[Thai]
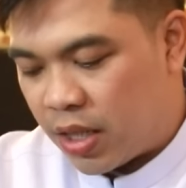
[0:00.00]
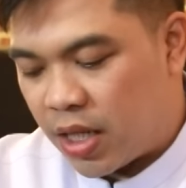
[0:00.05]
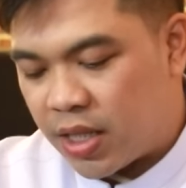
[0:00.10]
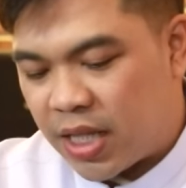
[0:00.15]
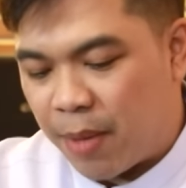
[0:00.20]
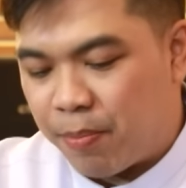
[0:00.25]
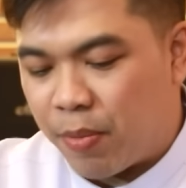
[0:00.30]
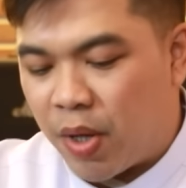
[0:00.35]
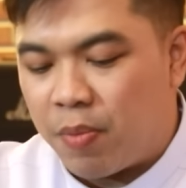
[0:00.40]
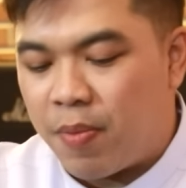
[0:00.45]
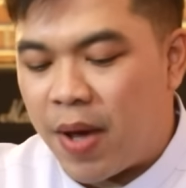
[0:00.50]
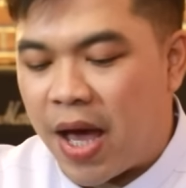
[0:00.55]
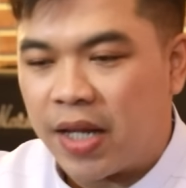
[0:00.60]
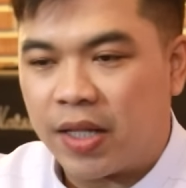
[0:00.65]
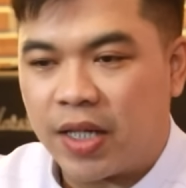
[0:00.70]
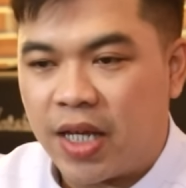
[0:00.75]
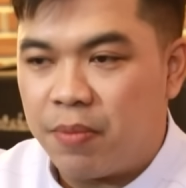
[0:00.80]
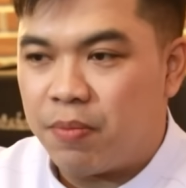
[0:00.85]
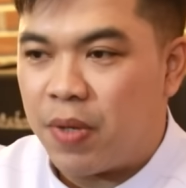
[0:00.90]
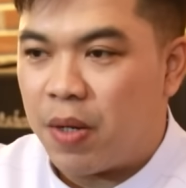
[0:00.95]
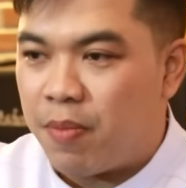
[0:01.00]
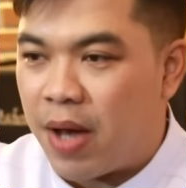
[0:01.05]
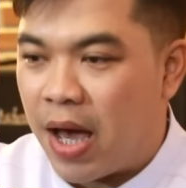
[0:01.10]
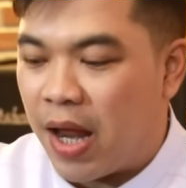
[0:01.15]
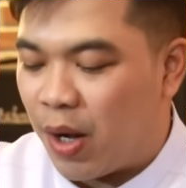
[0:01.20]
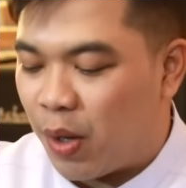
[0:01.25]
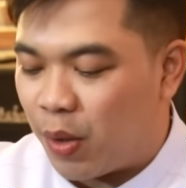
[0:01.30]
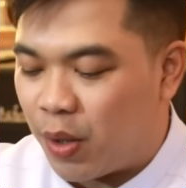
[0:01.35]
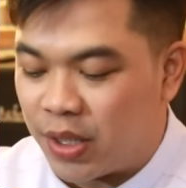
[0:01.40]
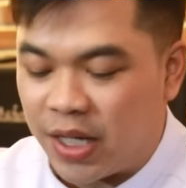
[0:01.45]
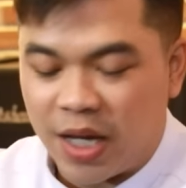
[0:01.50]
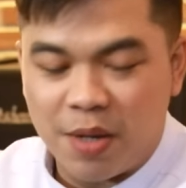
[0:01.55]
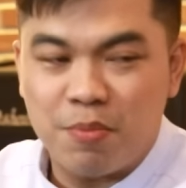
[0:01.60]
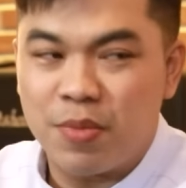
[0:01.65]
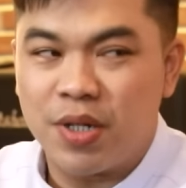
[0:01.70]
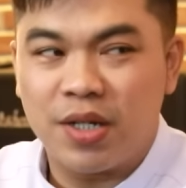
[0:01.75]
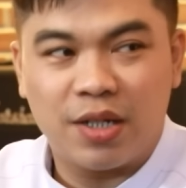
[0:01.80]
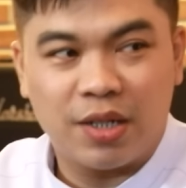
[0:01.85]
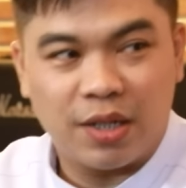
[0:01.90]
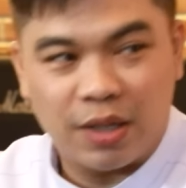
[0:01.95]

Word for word: ถ้าทำบ้านๆกินบ้านๆเราก็ใช้มือ